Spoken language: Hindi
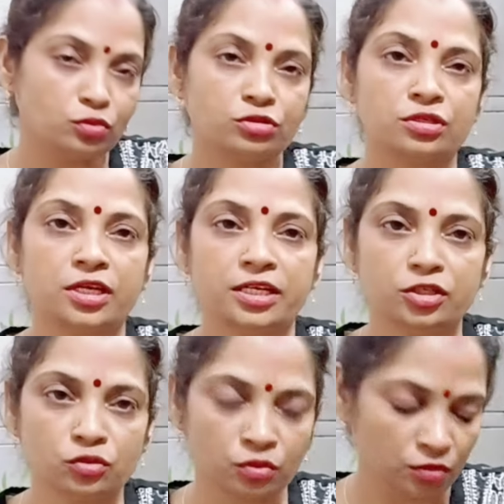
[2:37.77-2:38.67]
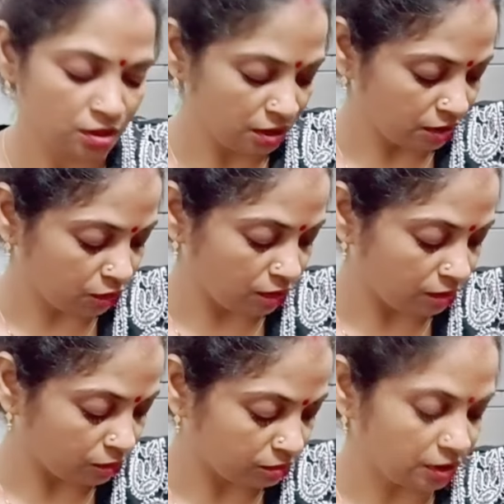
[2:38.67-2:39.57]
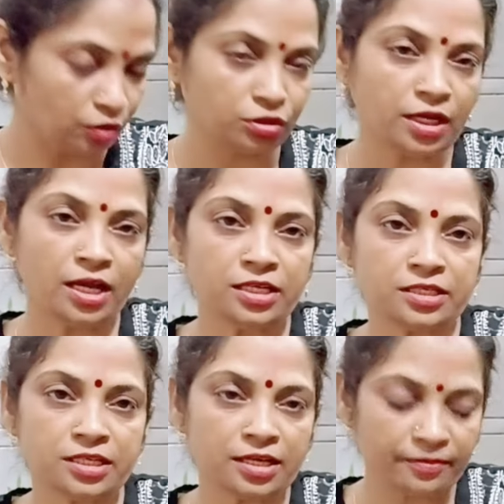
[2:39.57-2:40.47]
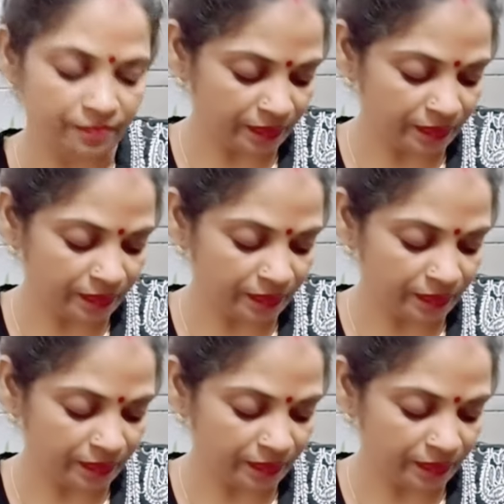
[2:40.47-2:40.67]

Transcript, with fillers: कुछ लेडीजों को क्या होता है जैसे